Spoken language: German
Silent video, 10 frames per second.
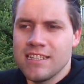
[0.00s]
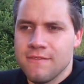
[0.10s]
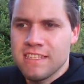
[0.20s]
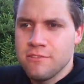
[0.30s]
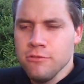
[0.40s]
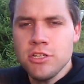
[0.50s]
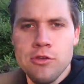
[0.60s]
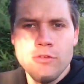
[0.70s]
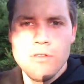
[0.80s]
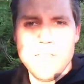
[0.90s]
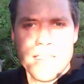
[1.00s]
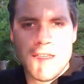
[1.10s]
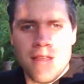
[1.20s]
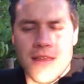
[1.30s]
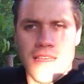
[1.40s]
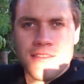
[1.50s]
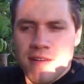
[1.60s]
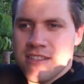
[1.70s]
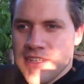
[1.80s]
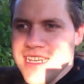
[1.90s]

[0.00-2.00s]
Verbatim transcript: Es war so schön. Es war so